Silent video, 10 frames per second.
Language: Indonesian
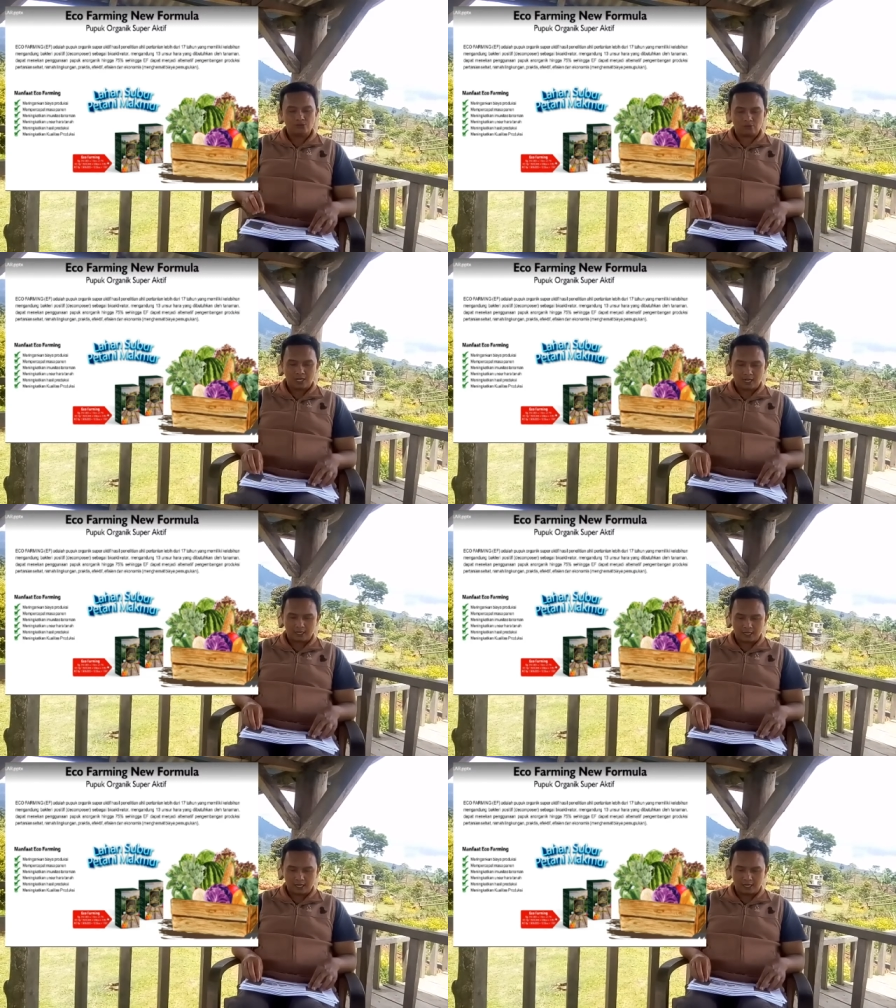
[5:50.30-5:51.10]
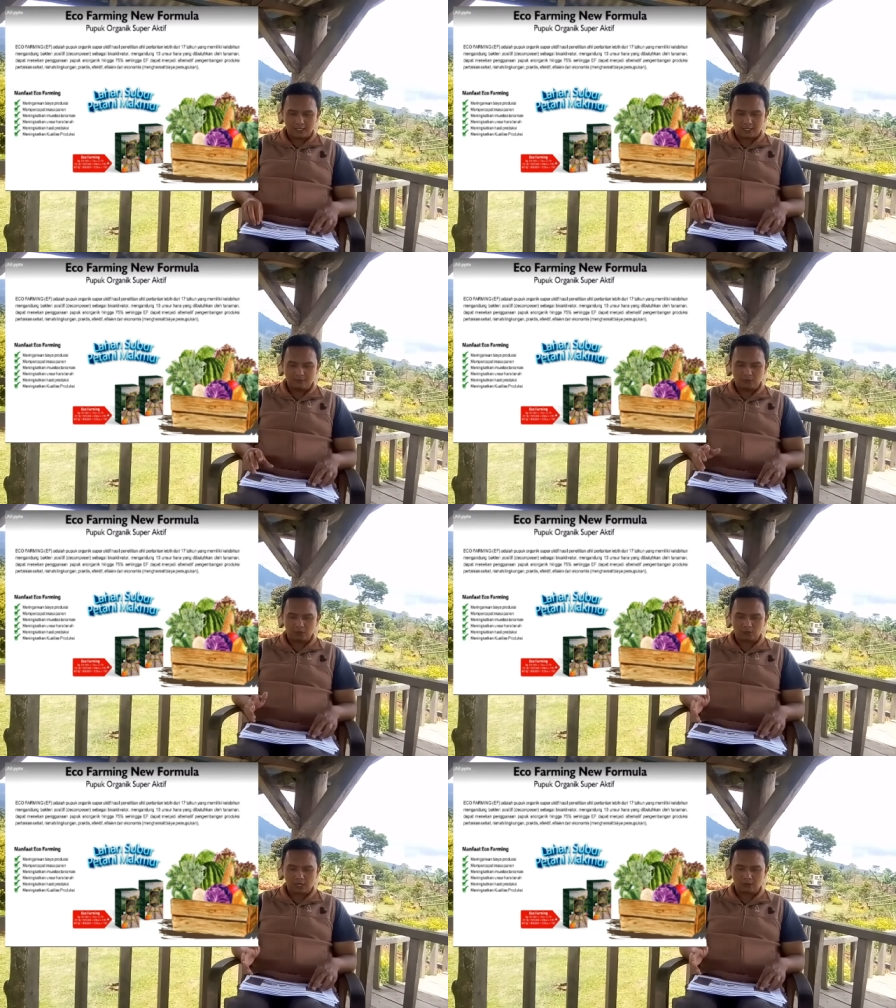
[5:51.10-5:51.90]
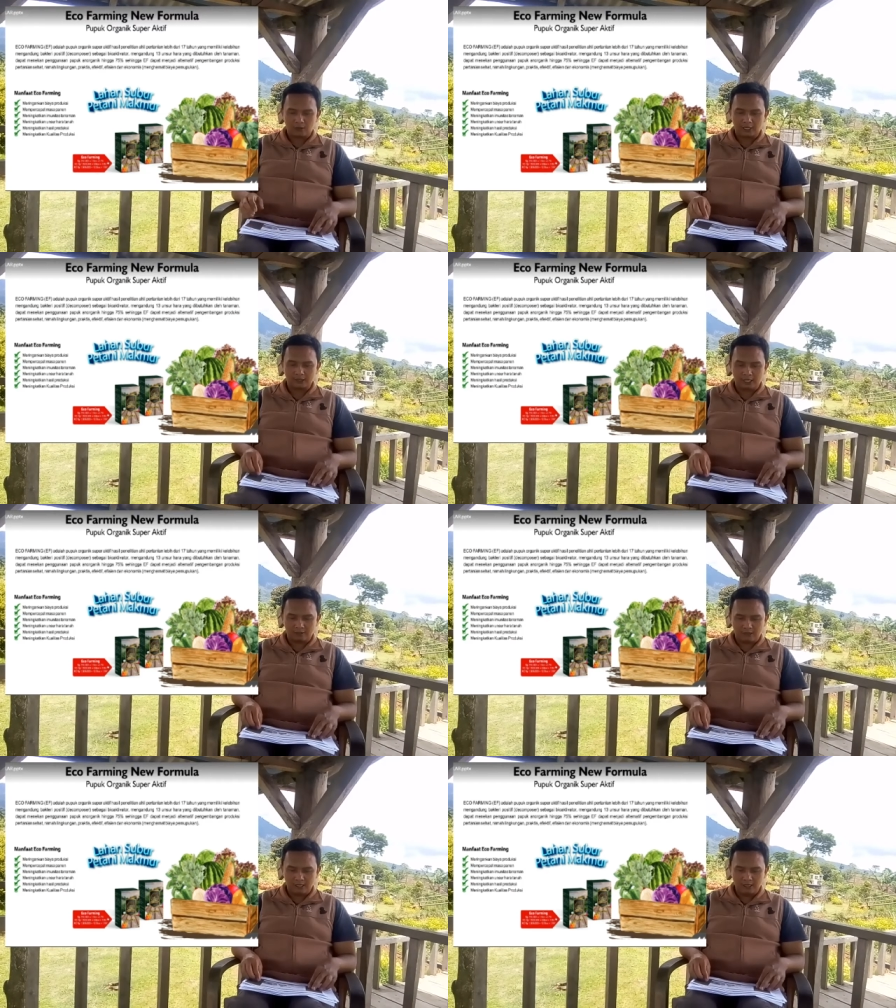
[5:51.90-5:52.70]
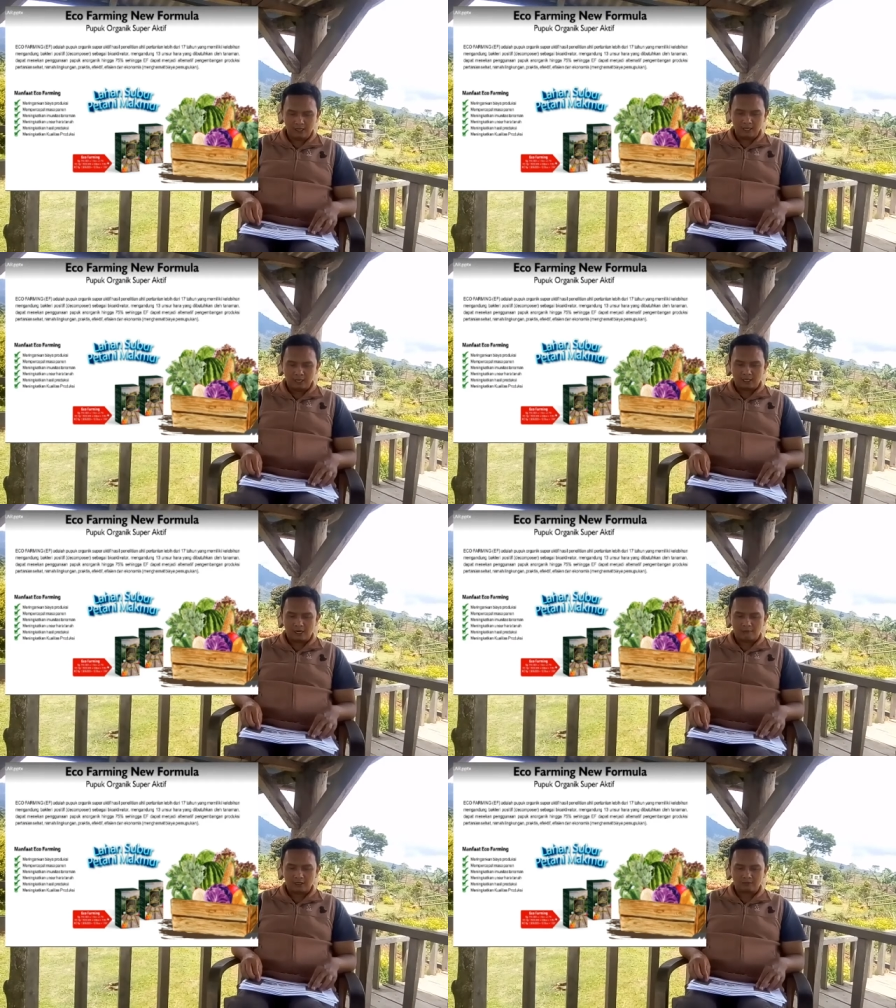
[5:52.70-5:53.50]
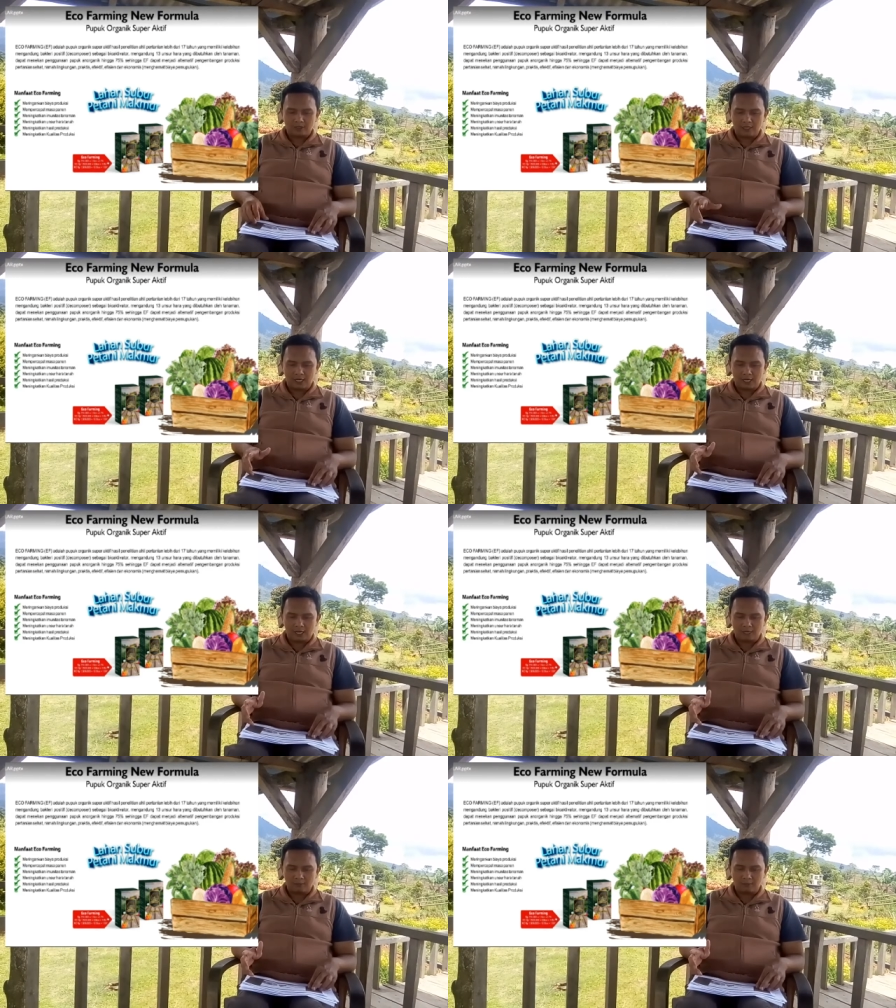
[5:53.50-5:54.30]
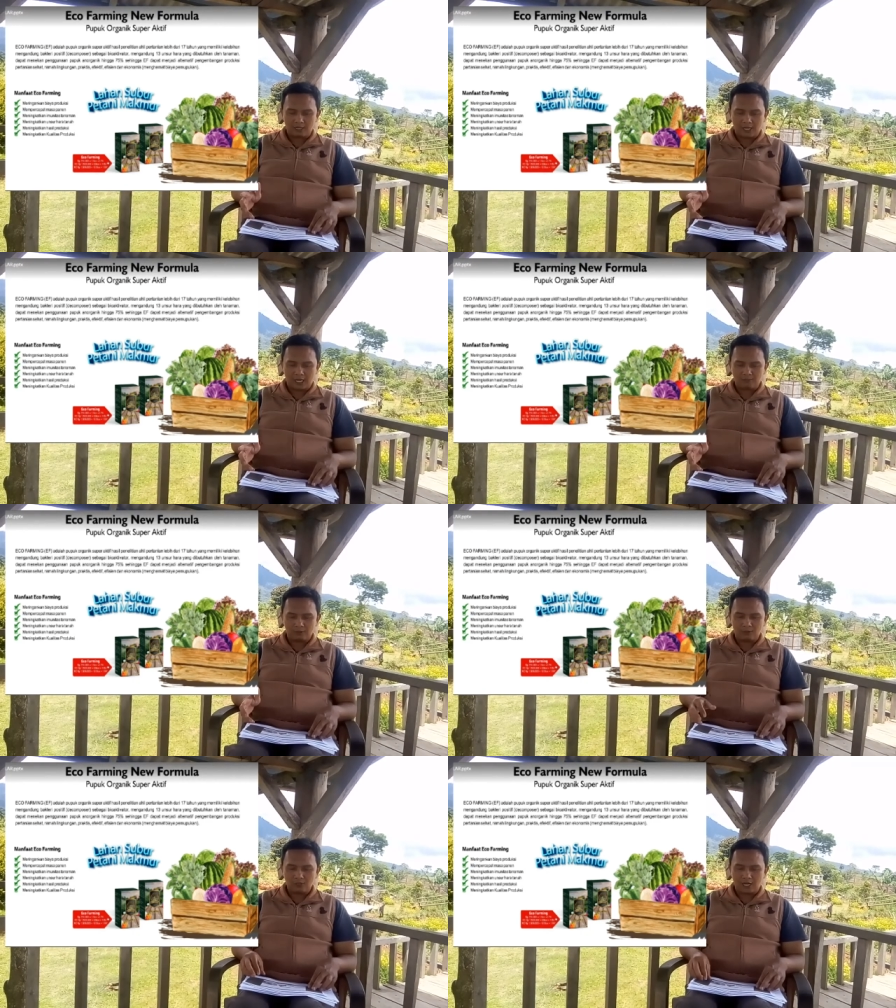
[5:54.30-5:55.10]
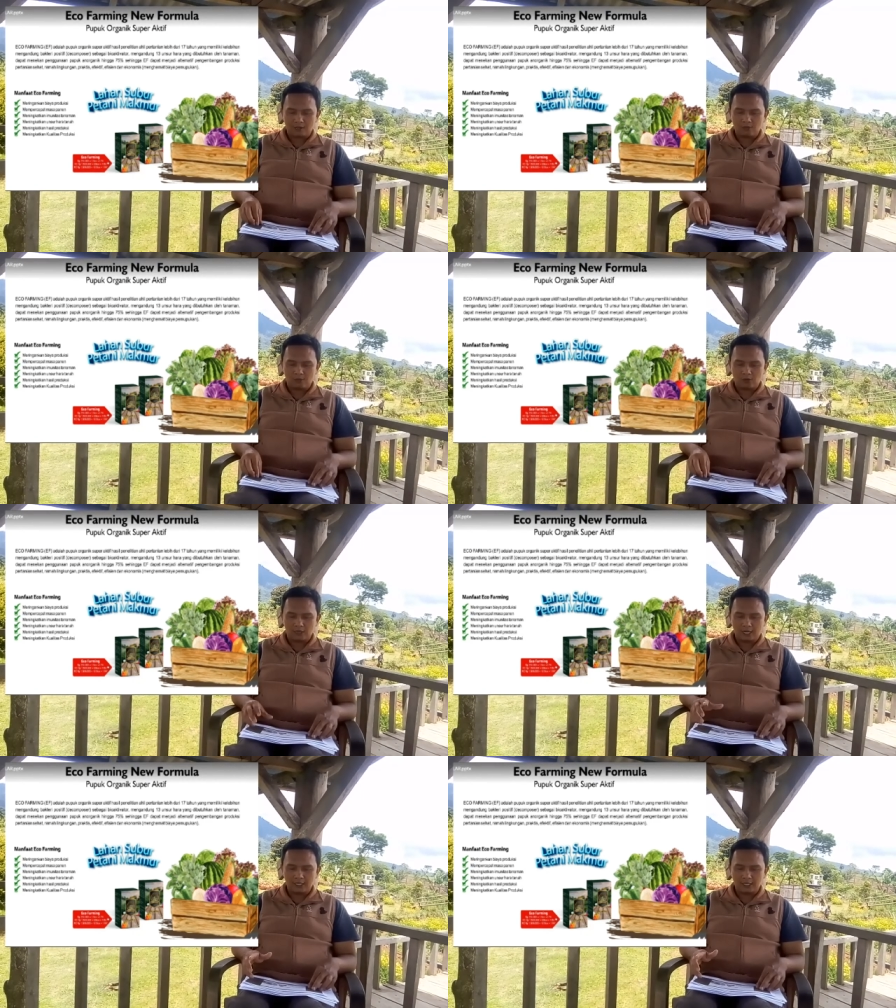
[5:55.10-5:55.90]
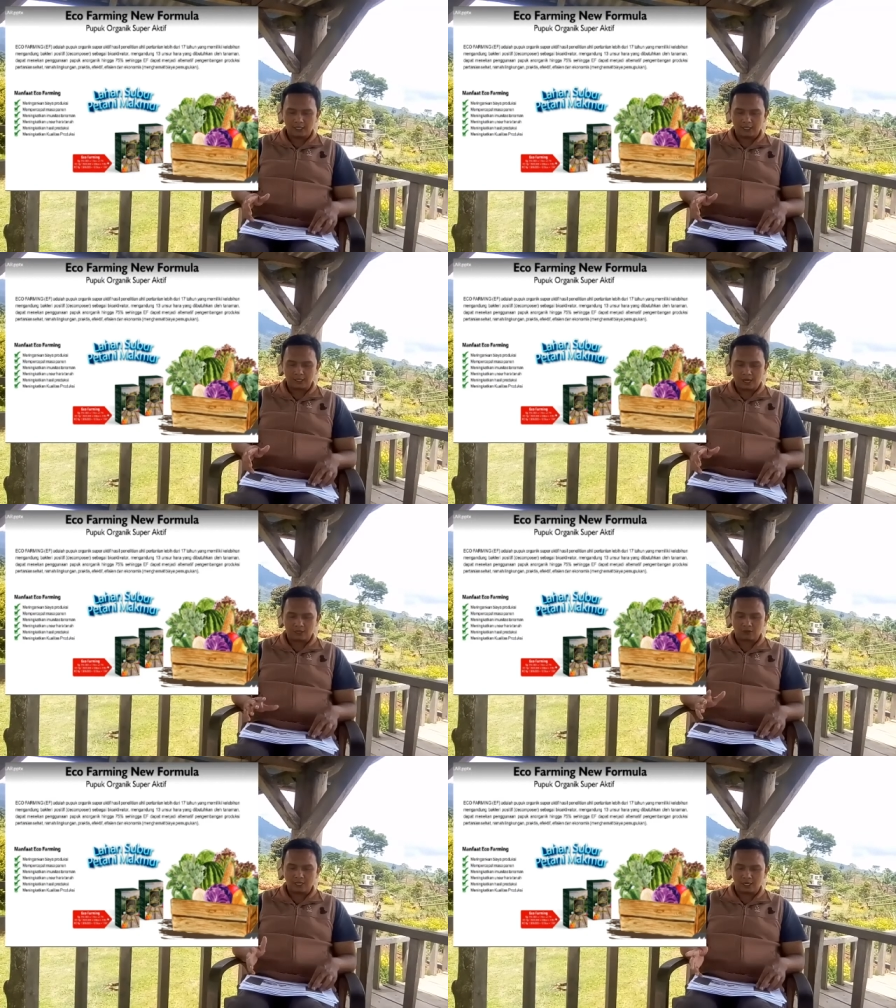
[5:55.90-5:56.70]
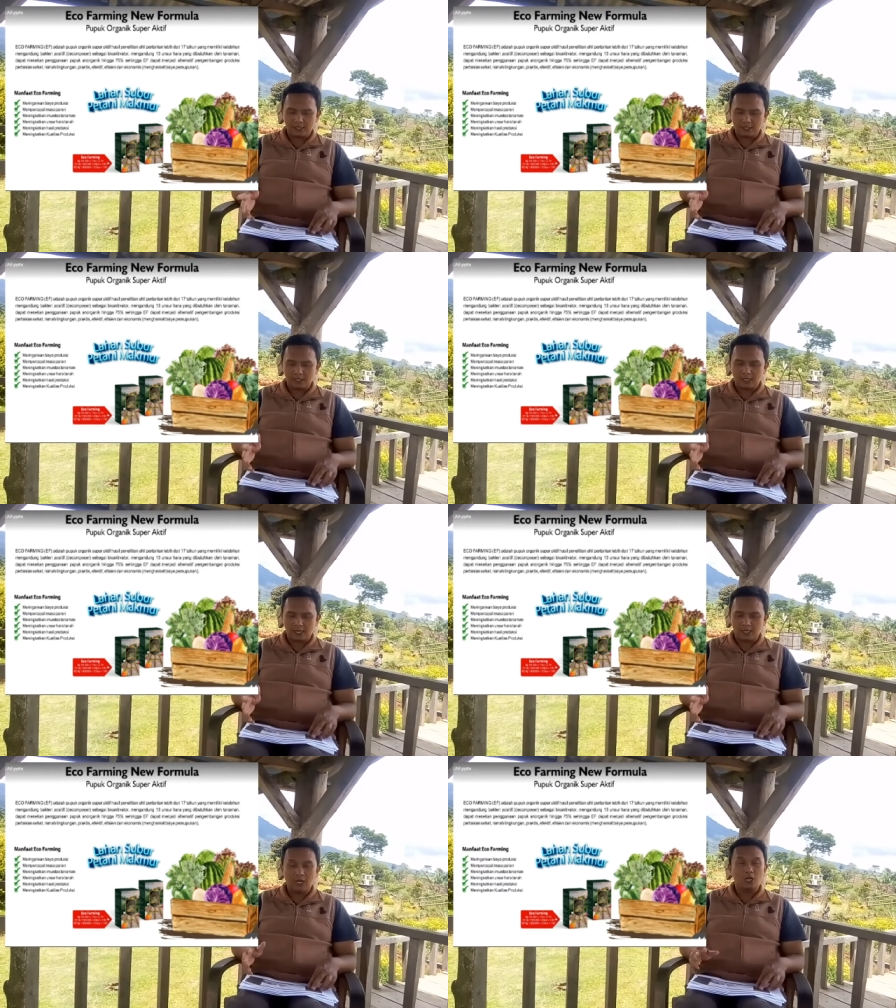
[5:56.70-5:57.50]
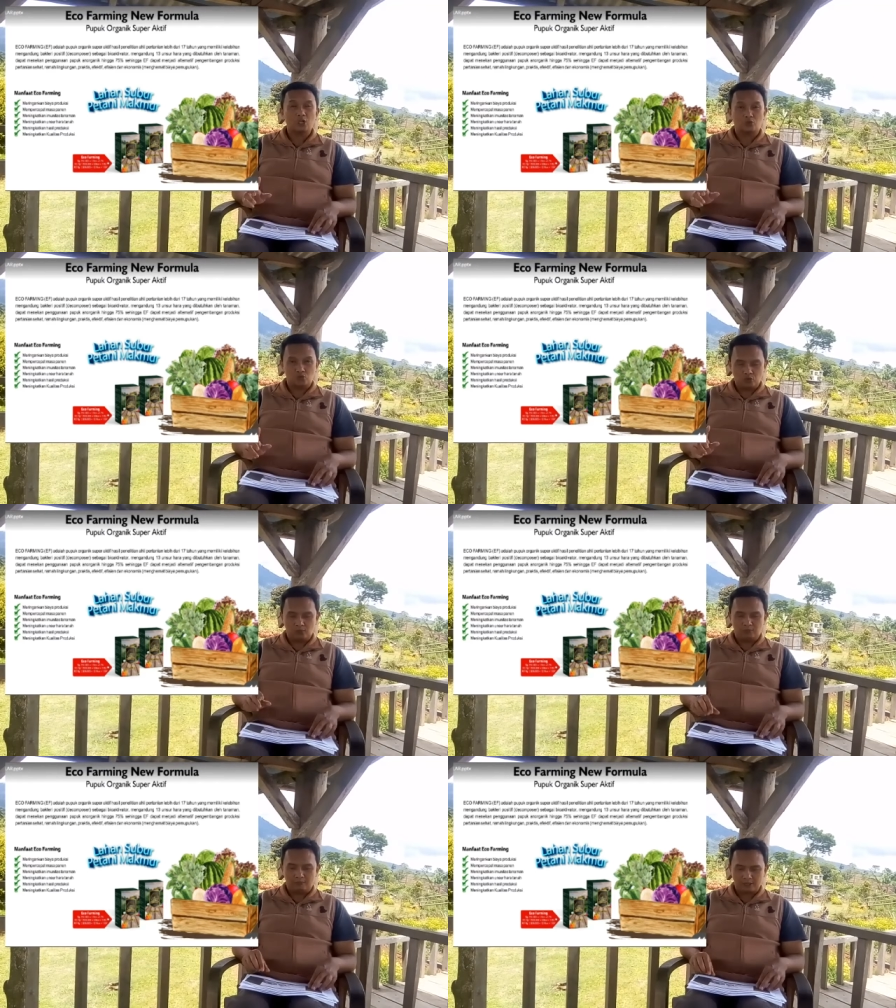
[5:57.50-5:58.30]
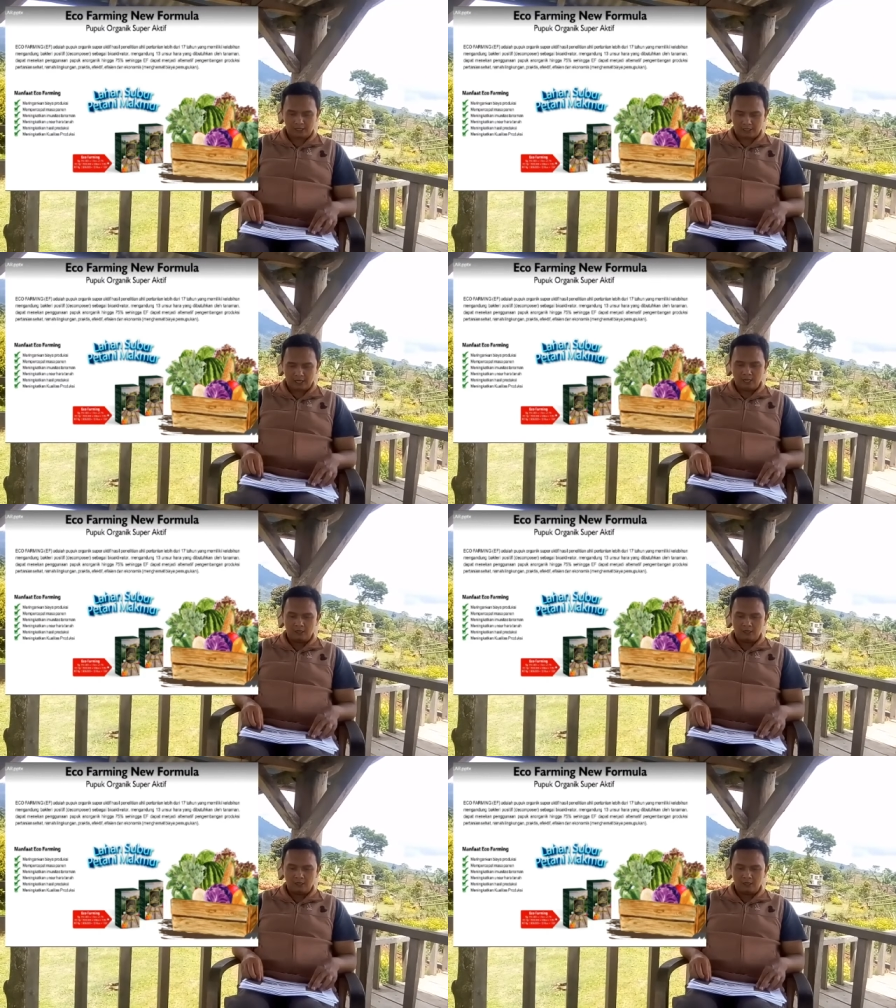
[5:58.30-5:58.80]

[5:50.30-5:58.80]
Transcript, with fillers: unsur hara yang dibutuhkan oleh tanaman dapat menengah, menekan penggunaan pupuk organik anorganik hingga 75%